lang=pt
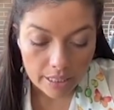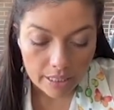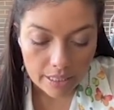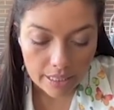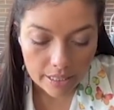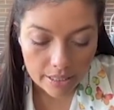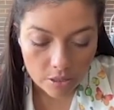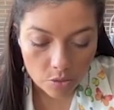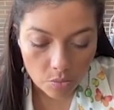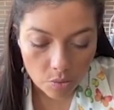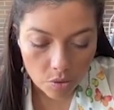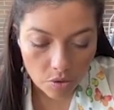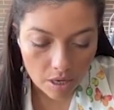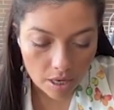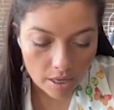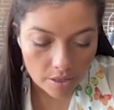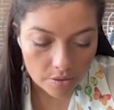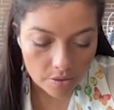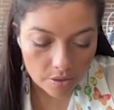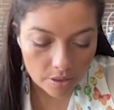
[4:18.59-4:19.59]
Neste meu
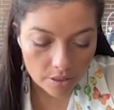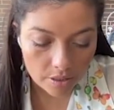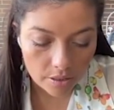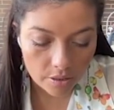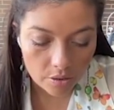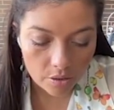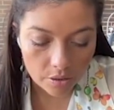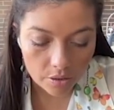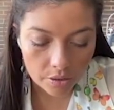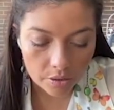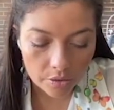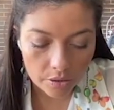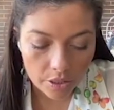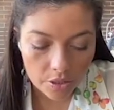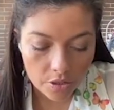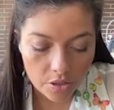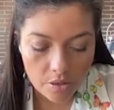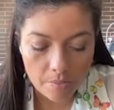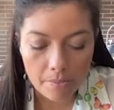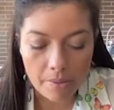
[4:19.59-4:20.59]
caso aqui, ó, eu
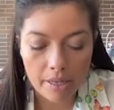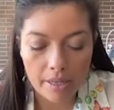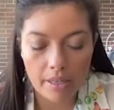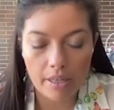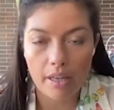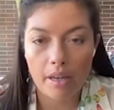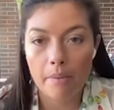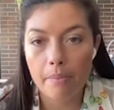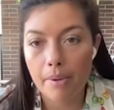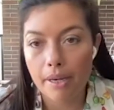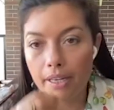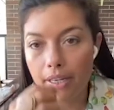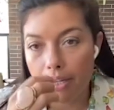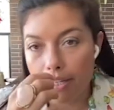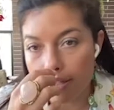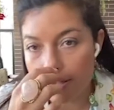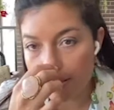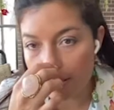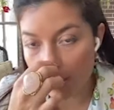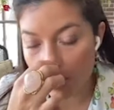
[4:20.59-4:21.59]
deixo a
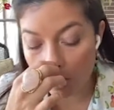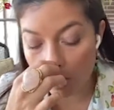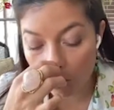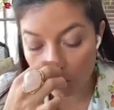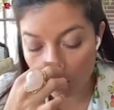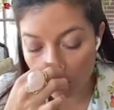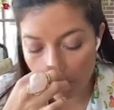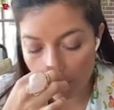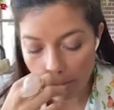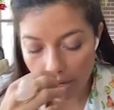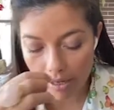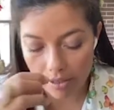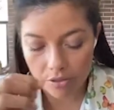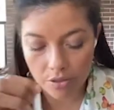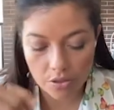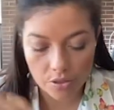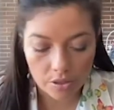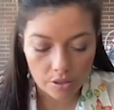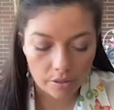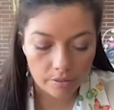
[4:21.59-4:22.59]
aparência
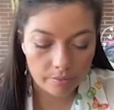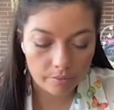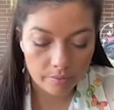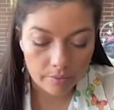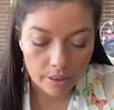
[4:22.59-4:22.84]
automática.